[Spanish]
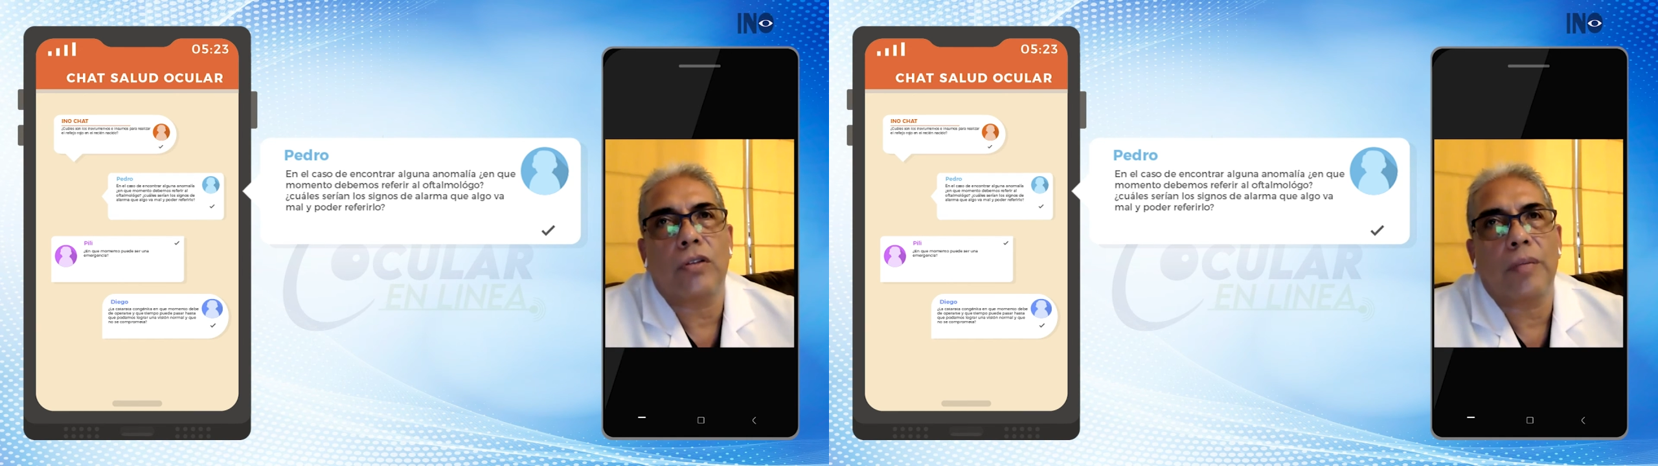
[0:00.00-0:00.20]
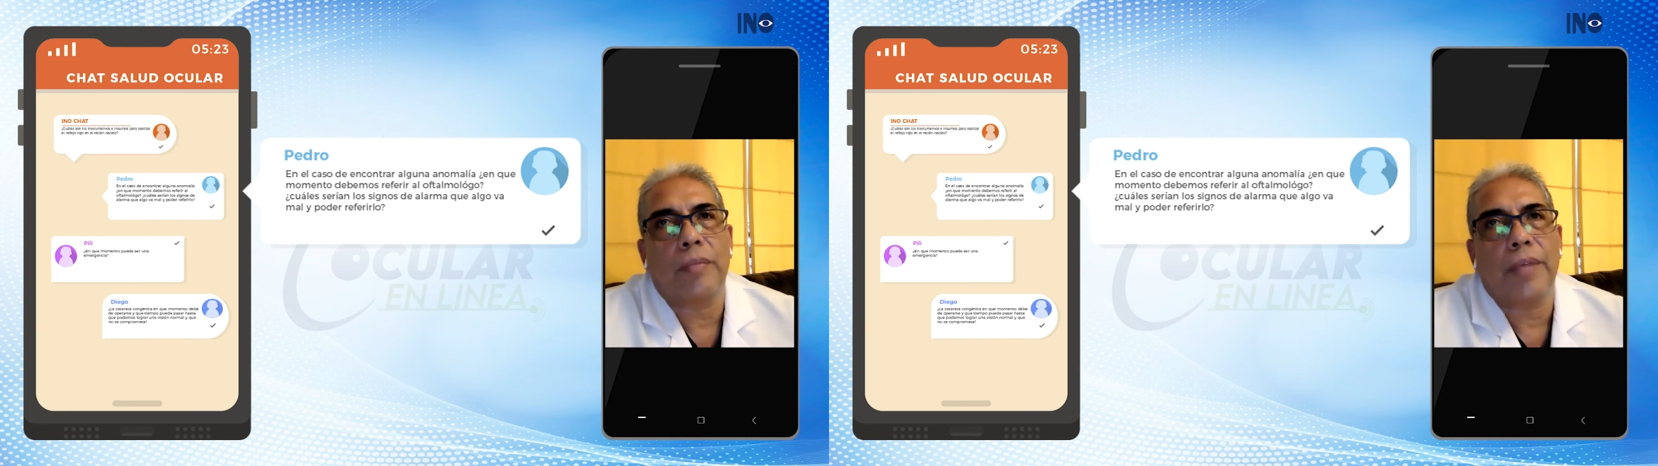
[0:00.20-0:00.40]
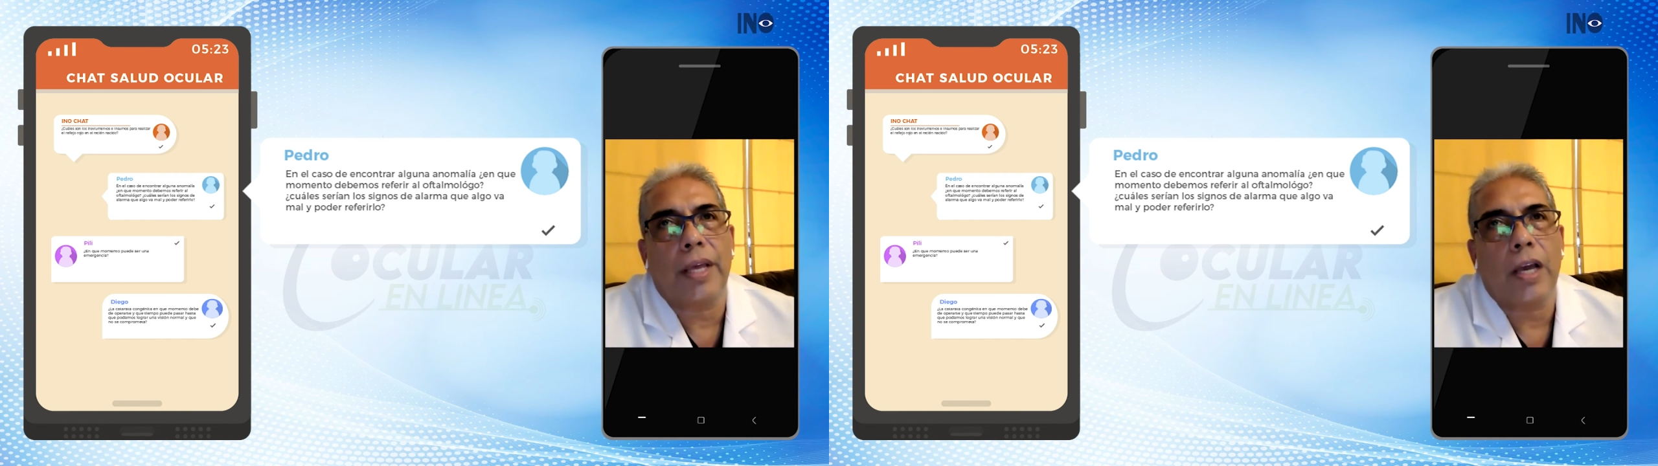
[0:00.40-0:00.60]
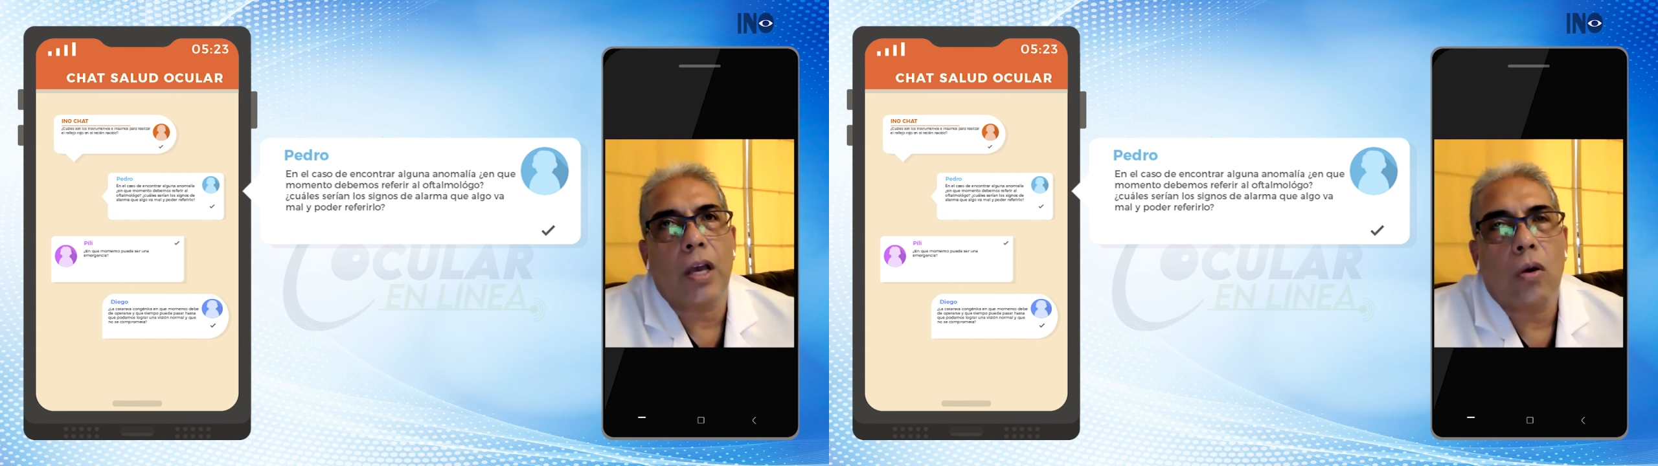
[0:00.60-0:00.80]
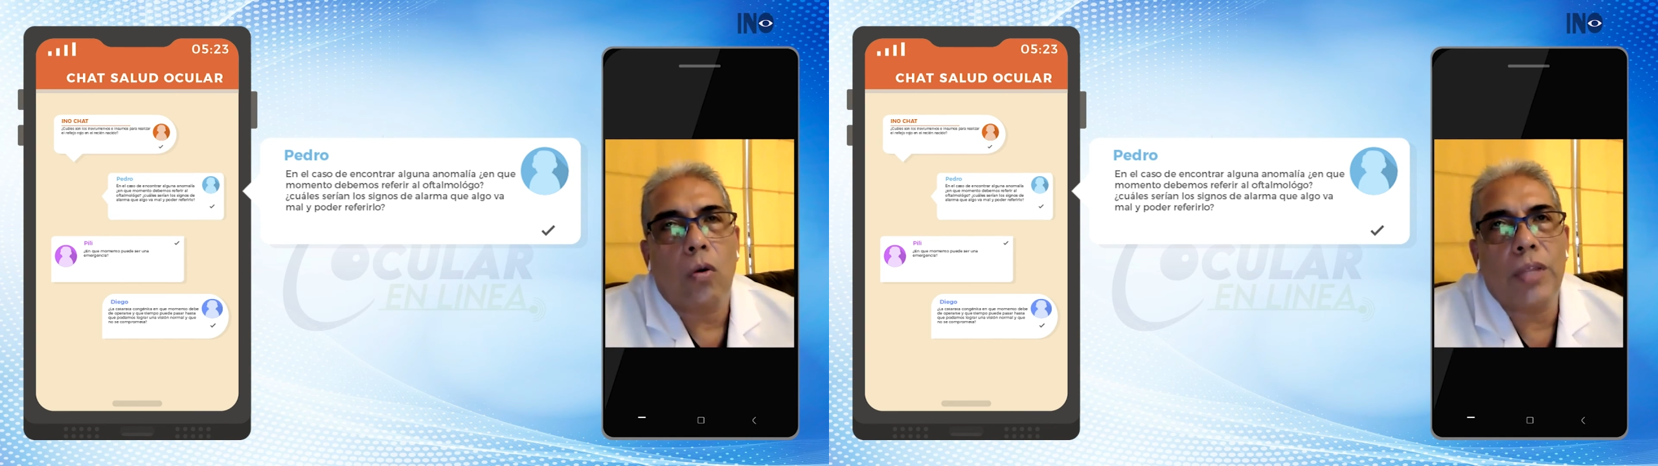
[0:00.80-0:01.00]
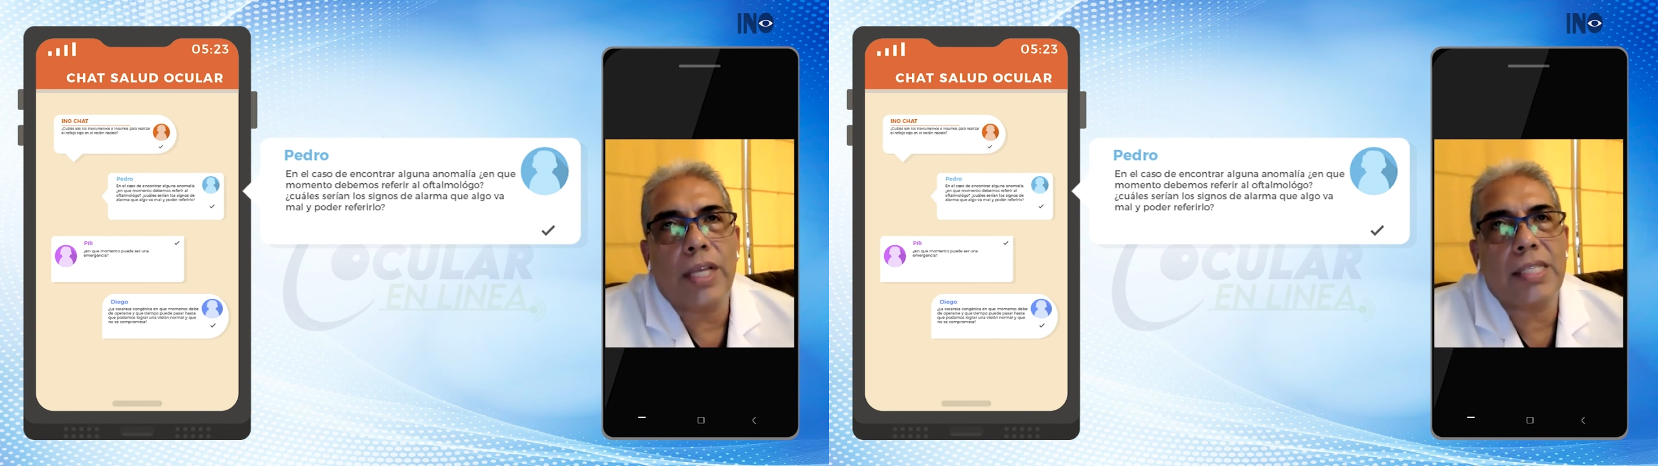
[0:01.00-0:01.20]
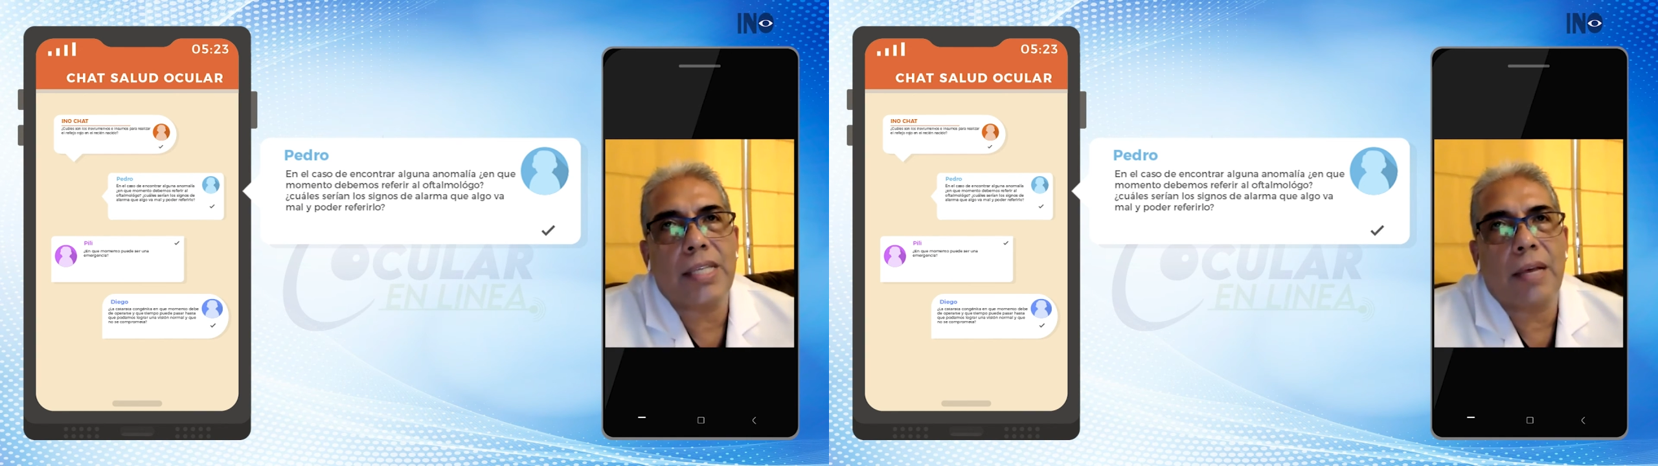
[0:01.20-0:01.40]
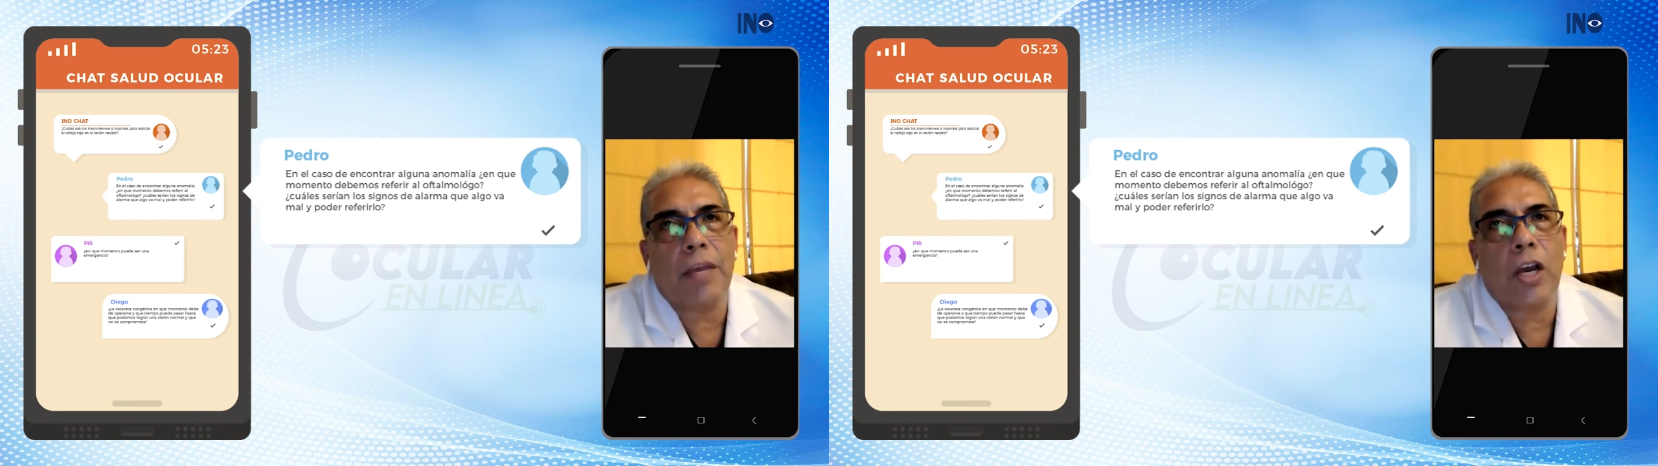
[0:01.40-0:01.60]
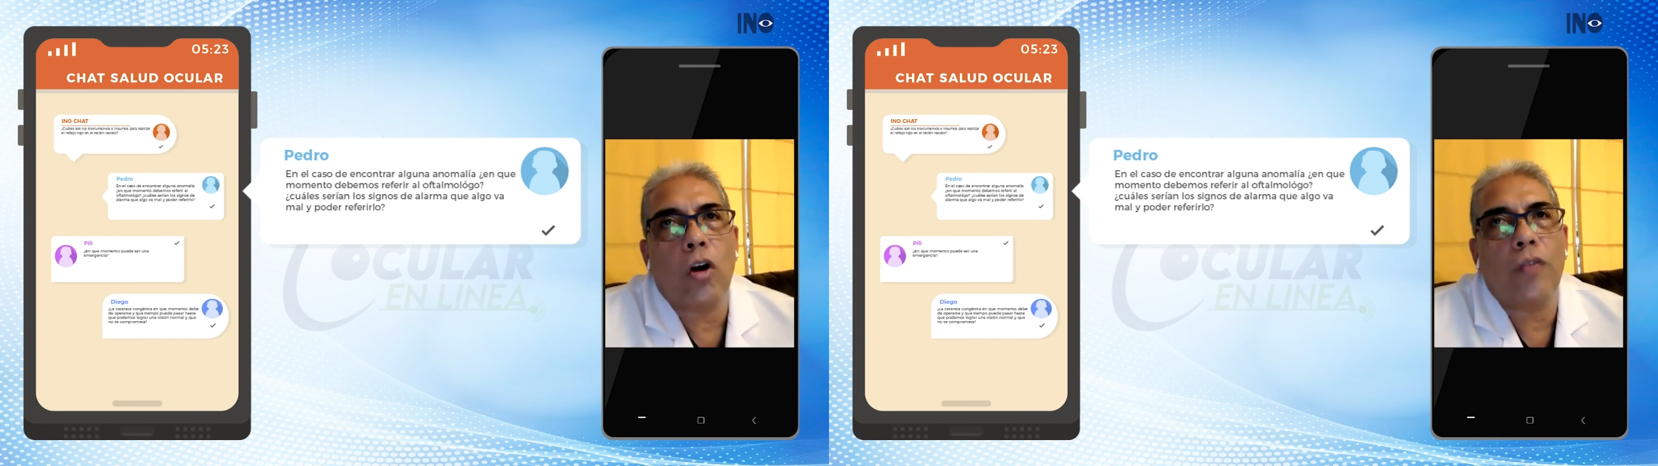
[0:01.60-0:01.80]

sino le pide un examen